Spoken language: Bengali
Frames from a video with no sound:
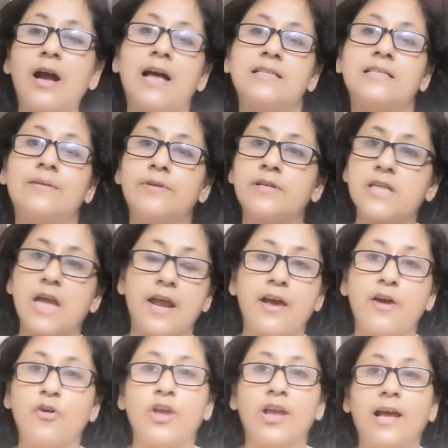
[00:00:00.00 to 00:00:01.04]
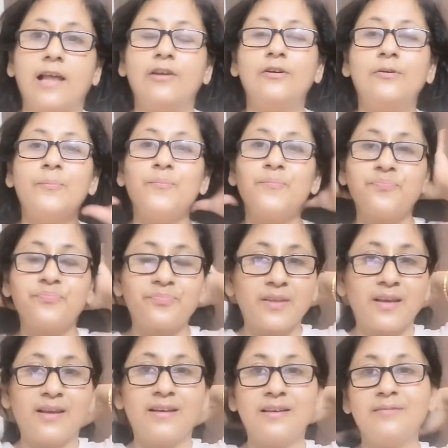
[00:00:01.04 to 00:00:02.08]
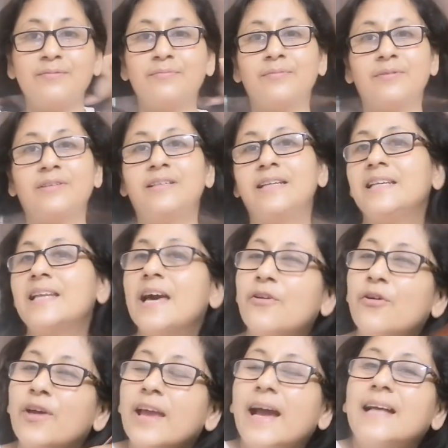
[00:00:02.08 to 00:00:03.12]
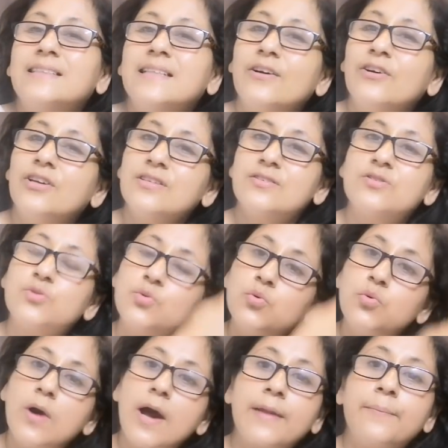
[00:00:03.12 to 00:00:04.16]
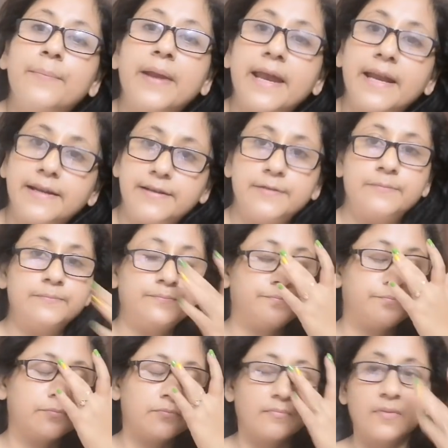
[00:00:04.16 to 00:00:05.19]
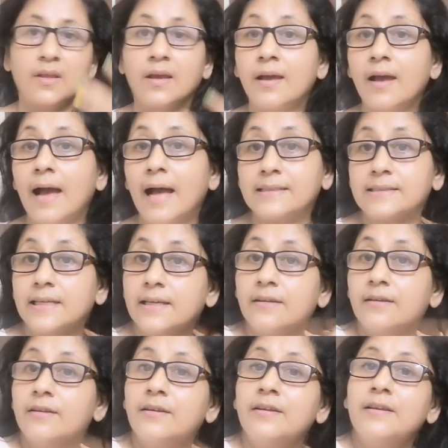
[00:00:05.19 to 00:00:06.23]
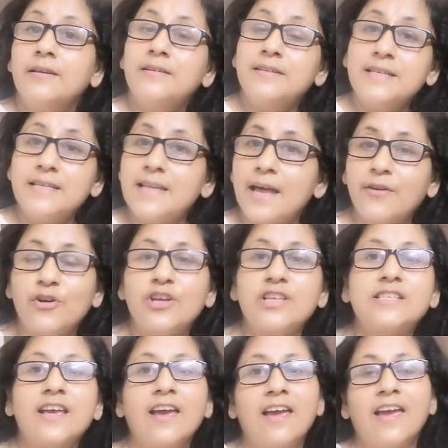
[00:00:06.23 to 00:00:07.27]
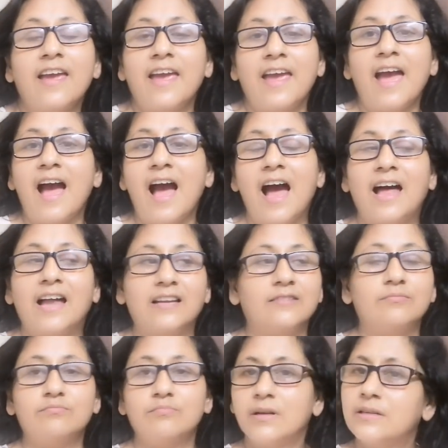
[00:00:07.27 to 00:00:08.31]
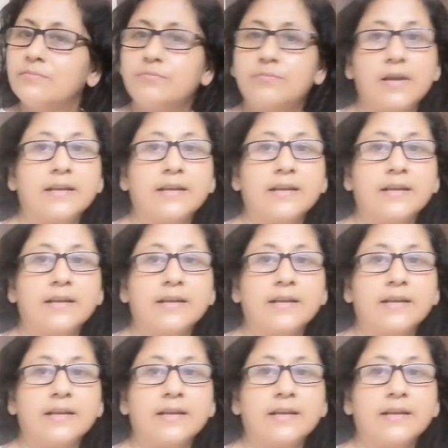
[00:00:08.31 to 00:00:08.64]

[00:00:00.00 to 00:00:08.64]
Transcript: কাজ আমার সারা হয়ে গেল ডিনার হয়ে গেছে ওই স্টু আর ব্রেড আজকে ডিনার হয়েছে আর মানে